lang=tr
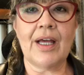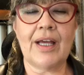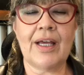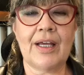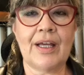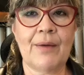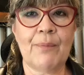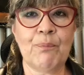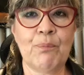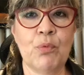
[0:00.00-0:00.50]

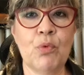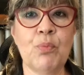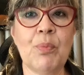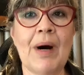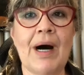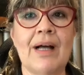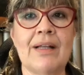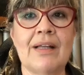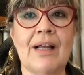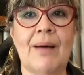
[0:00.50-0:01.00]
e, bu
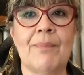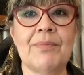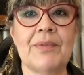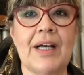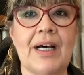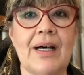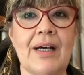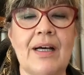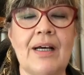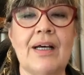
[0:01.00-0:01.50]

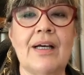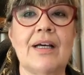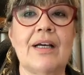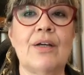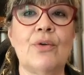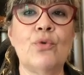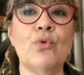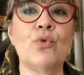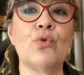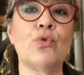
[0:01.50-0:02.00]
bağlamda
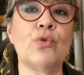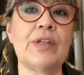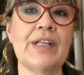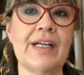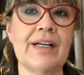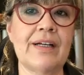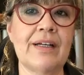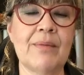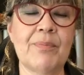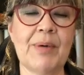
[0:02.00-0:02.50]
e,
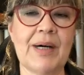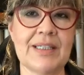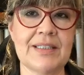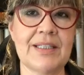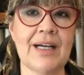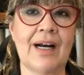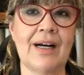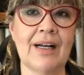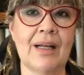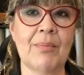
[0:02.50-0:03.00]
ürünlerini
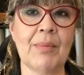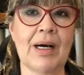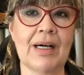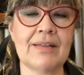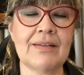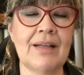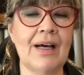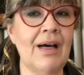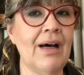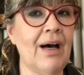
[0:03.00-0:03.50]

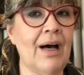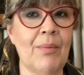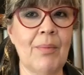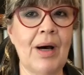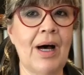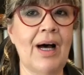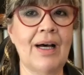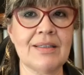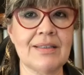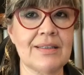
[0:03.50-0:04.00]
pazarlamakta
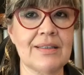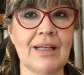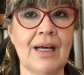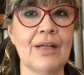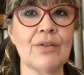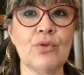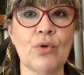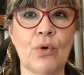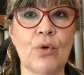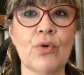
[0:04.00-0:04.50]
ama
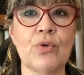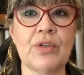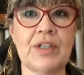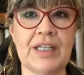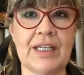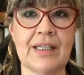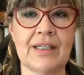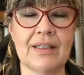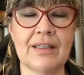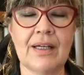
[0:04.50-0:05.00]
asla doğru
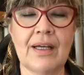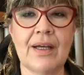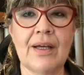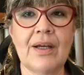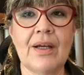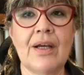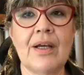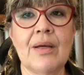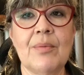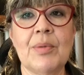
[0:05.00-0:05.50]
değil.
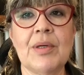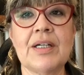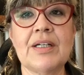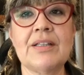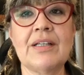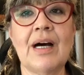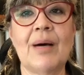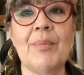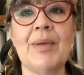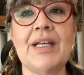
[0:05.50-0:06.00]

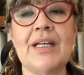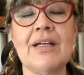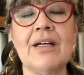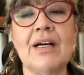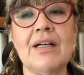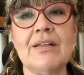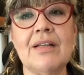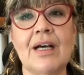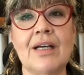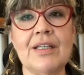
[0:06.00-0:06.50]
Bakın
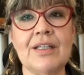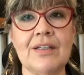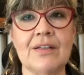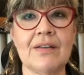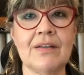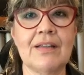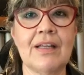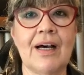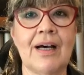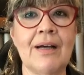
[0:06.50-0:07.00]
Amerika'da
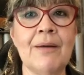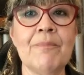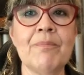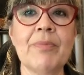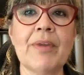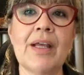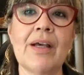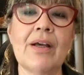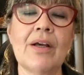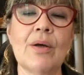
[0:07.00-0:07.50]
yılda
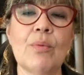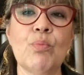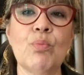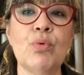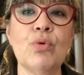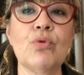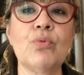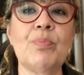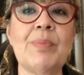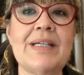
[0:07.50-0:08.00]

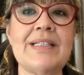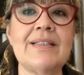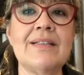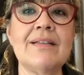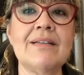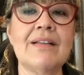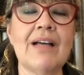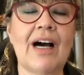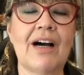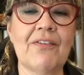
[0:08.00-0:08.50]
bu
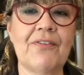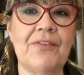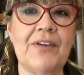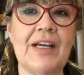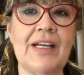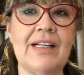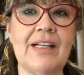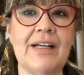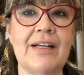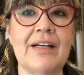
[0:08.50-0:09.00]
besin
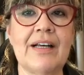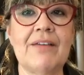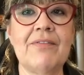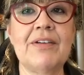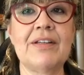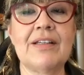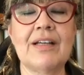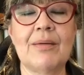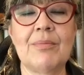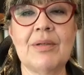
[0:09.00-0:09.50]
takviyelerine,
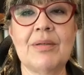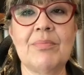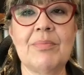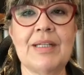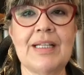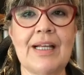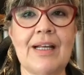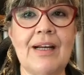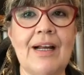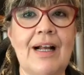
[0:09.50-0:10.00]
vitamin,
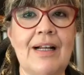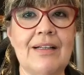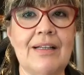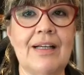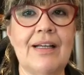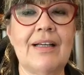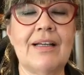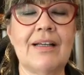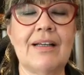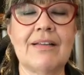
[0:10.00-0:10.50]
mineral
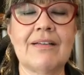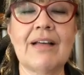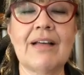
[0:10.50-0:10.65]
e,